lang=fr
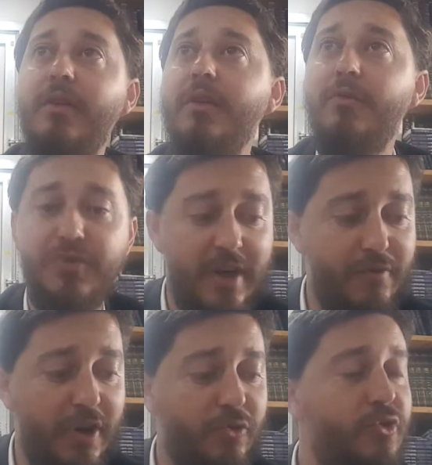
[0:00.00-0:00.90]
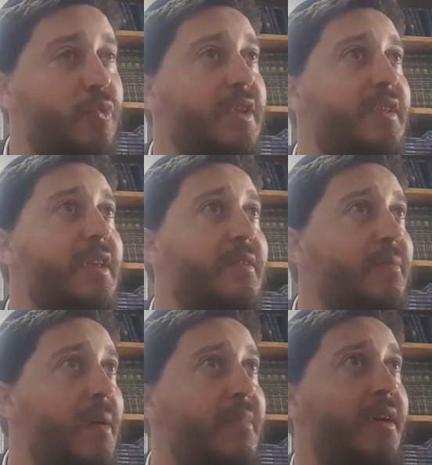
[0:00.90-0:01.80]
et vous allez voir tout de suite qu'ils
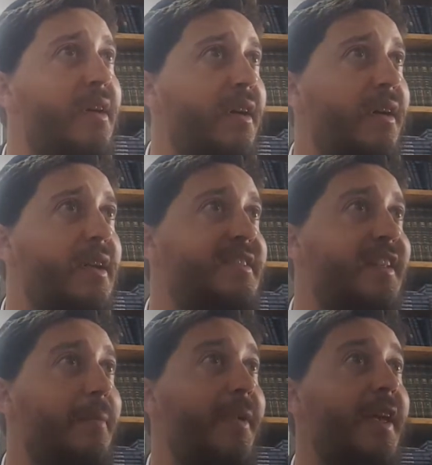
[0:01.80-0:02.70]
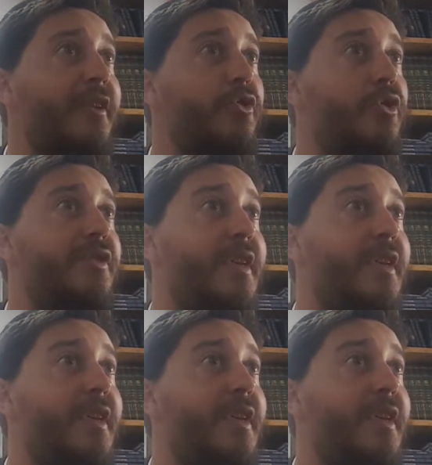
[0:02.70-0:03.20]
même euh, laissaient la prière de côté,